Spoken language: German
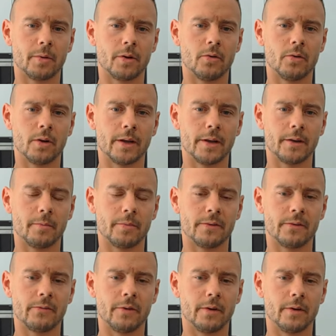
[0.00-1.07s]
brauchen, leider,
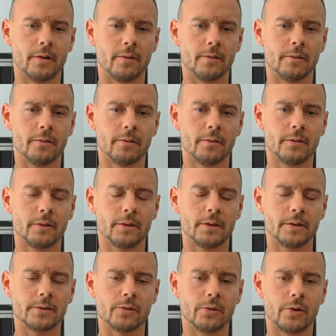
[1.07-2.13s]
bis ich wieder
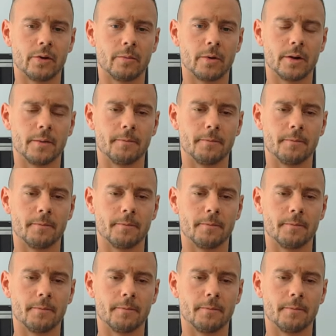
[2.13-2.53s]
äh, zurückkommen